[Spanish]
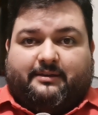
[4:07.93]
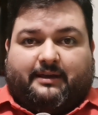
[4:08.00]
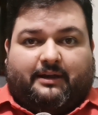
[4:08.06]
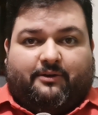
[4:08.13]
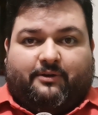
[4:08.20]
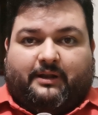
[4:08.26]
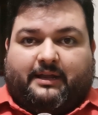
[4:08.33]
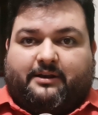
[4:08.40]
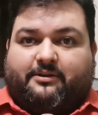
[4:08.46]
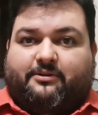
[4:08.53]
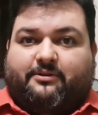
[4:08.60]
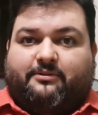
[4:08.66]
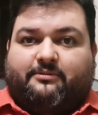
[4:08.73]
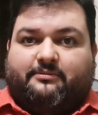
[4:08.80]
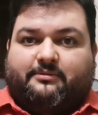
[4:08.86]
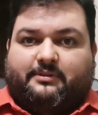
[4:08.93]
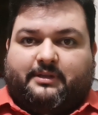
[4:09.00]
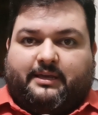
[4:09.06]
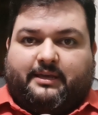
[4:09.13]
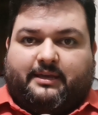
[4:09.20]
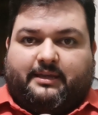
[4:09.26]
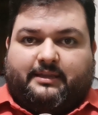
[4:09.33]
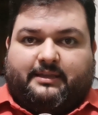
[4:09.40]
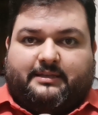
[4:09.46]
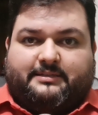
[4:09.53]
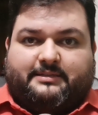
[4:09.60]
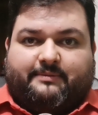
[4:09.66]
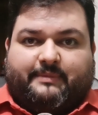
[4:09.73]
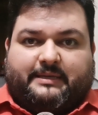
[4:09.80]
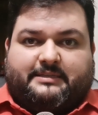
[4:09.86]
a lo largo
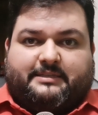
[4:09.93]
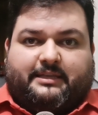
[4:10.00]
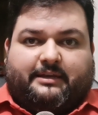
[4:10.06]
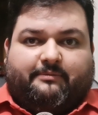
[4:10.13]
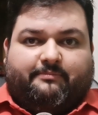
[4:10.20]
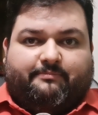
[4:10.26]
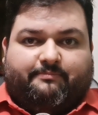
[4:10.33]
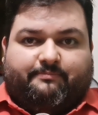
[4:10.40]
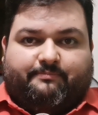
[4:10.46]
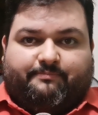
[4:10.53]
del semestre,